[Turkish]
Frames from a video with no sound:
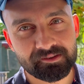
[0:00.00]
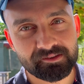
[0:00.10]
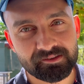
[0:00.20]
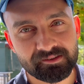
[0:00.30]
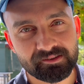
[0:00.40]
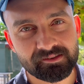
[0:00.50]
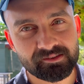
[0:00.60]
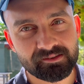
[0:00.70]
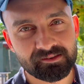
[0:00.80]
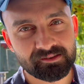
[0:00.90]
Ben de ne
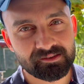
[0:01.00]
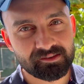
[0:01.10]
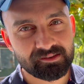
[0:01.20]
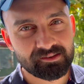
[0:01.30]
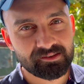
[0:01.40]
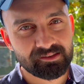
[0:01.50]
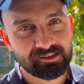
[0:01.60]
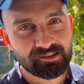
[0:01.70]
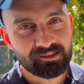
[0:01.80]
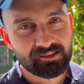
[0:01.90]
yapayım işte inek
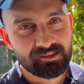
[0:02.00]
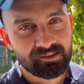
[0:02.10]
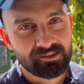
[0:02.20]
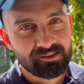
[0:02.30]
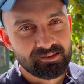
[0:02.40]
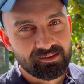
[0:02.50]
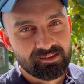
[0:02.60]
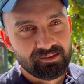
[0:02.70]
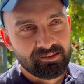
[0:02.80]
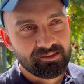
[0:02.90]
bakıyorum.
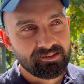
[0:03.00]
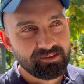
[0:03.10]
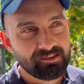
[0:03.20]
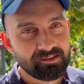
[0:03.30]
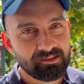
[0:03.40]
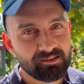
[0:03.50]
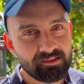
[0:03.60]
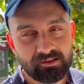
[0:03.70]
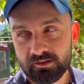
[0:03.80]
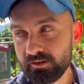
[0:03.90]

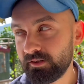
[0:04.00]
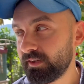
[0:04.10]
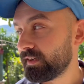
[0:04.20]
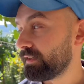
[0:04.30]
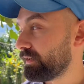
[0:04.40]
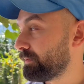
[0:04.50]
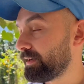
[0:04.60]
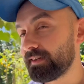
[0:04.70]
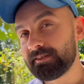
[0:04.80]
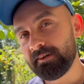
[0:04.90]
Buzakları e, seviyorum. E, ineklere
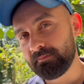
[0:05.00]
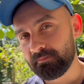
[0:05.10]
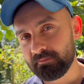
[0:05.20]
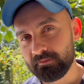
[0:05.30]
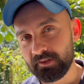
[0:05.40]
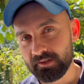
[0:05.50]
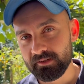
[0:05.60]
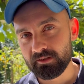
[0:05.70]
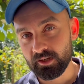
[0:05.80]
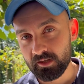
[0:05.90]
bakacağım.
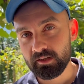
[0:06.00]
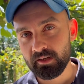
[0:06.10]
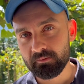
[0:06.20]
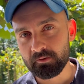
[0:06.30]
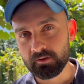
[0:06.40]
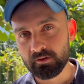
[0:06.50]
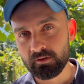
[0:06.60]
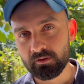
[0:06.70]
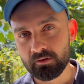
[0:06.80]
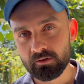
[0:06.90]
Bakacağım. Geldiler mi?
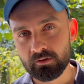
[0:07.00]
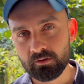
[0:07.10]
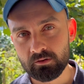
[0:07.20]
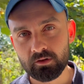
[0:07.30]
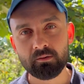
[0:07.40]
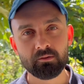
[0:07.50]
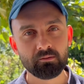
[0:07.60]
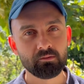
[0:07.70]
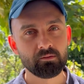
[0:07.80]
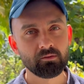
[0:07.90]
He, şeyini tamam.
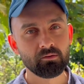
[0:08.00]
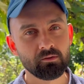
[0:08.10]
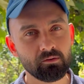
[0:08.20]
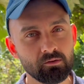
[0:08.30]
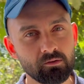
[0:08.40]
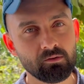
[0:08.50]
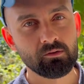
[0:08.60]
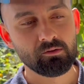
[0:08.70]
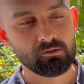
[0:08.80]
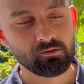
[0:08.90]
göstereyim sana sen
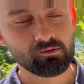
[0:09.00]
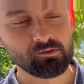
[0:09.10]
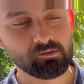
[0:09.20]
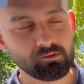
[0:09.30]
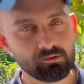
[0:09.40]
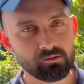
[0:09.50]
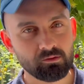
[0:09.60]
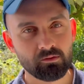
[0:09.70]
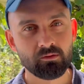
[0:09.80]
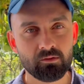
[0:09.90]
anlarsın. Burak'ta
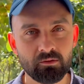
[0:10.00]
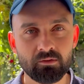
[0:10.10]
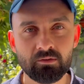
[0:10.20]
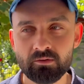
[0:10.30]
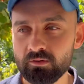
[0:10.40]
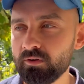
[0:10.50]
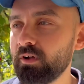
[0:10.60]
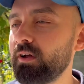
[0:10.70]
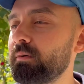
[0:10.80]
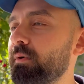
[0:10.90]
sezereli
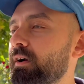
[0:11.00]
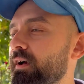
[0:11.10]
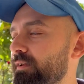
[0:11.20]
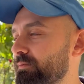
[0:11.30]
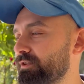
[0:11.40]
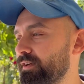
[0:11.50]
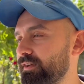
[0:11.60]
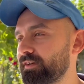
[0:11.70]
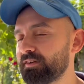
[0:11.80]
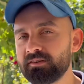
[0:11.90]
köpek He, bakıyor ya.
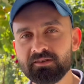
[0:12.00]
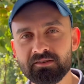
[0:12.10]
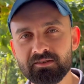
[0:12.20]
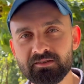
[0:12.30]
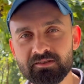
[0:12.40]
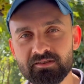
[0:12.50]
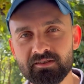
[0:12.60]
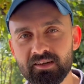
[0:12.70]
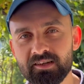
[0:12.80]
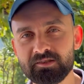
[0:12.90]
şeyini. Getireyim
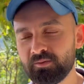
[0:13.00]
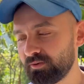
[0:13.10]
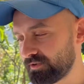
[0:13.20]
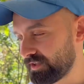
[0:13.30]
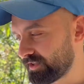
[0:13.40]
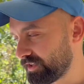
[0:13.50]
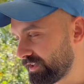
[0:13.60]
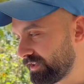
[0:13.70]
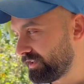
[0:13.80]
dur. Export sezereli.